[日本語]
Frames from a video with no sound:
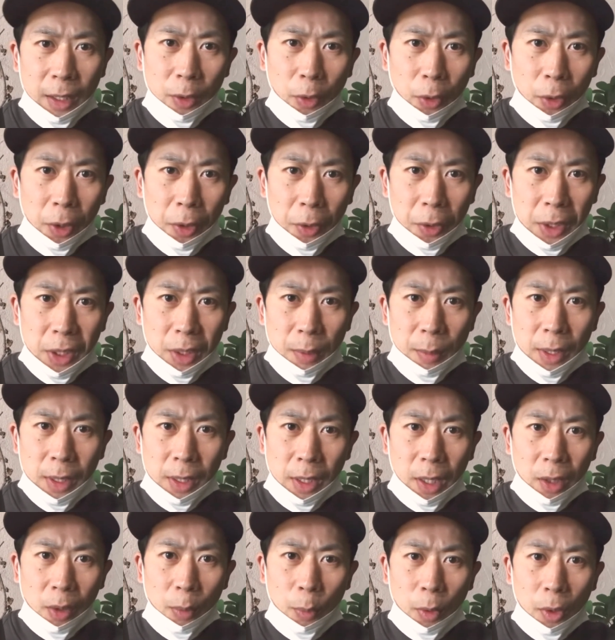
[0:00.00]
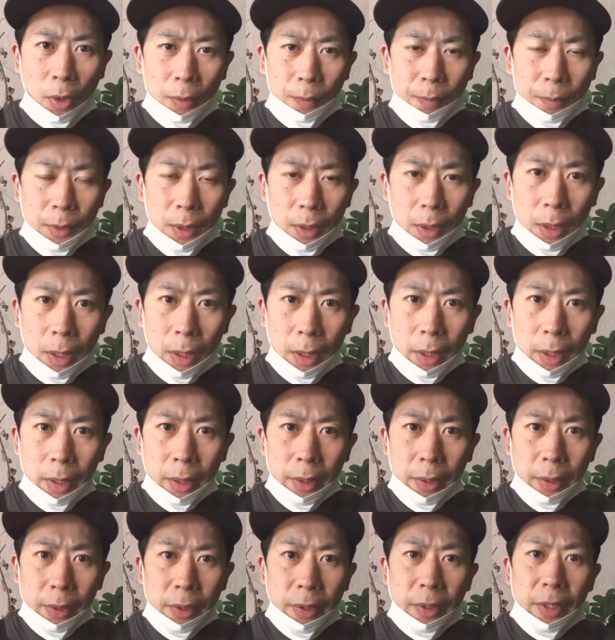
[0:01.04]
ドキドキしますけども
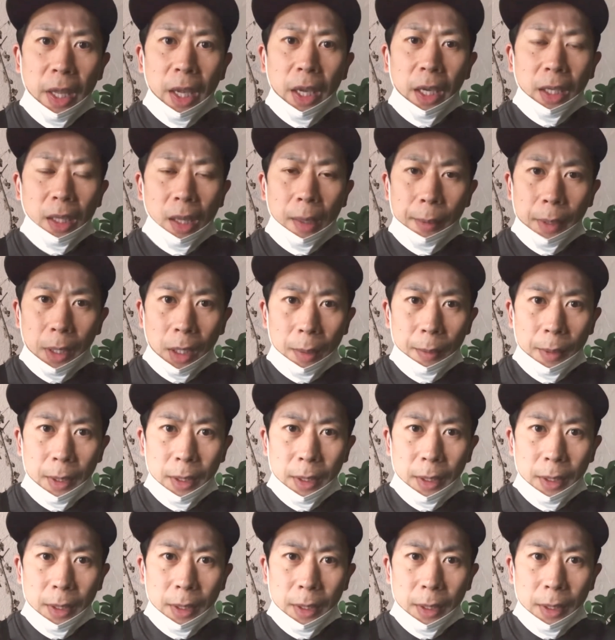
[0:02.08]
ステーキ食べてきま